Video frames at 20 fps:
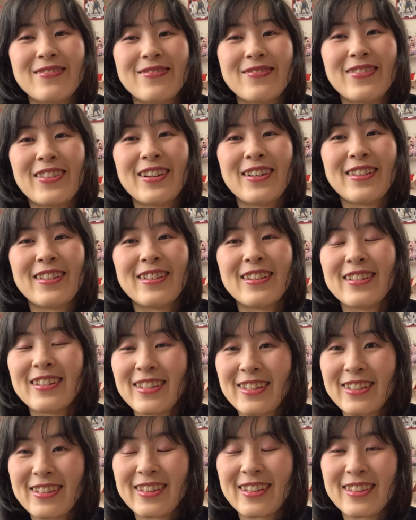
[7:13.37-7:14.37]
まあ
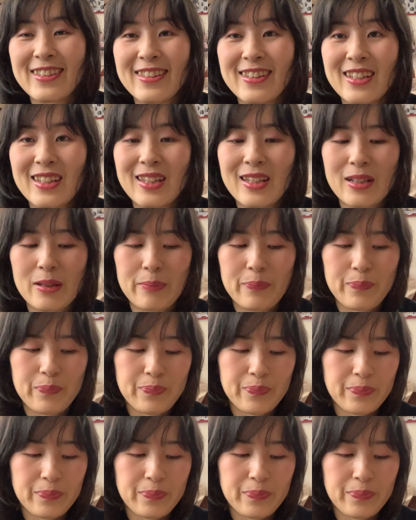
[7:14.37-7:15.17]
行ってて、